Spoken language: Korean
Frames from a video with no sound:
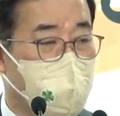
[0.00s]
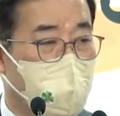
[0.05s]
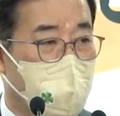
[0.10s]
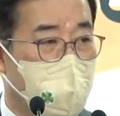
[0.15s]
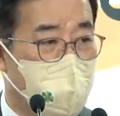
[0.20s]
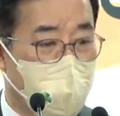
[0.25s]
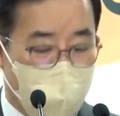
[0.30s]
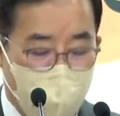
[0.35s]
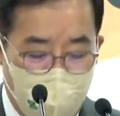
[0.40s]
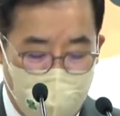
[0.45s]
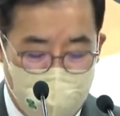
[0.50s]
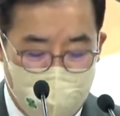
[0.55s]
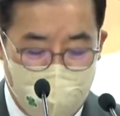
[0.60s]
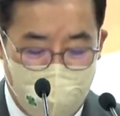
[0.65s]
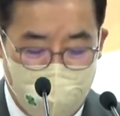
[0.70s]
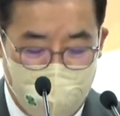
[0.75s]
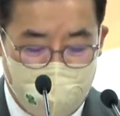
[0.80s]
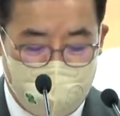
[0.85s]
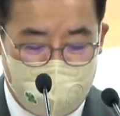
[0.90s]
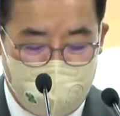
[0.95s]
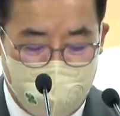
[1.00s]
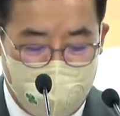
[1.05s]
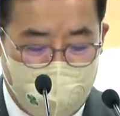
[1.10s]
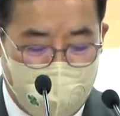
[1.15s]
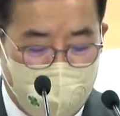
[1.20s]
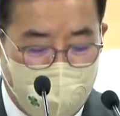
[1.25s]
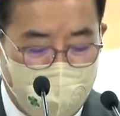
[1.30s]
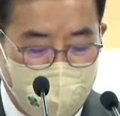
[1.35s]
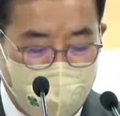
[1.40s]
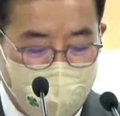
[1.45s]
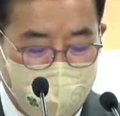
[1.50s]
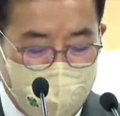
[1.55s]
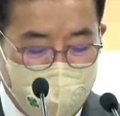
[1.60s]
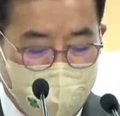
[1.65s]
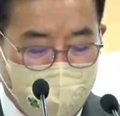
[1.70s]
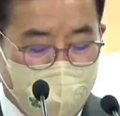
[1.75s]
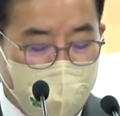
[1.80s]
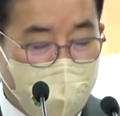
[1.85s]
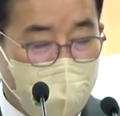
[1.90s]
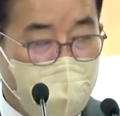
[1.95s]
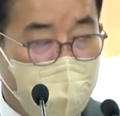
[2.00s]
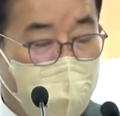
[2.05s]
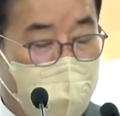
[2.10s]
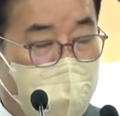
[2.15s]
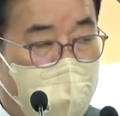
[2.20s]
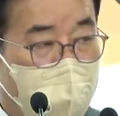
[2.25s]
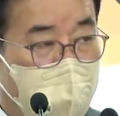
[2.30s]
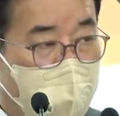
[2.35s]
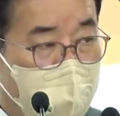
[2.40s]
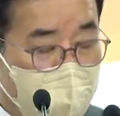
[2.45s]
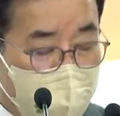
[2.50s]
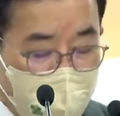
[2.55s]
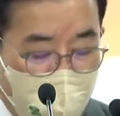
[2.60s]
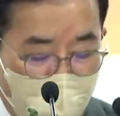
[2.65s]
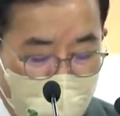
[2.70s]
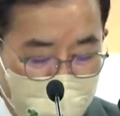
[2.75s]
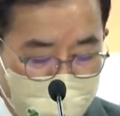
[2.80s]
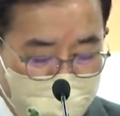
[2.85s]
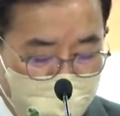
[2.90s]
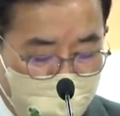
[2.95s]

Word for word: 알고리즘이었습니다. 네이버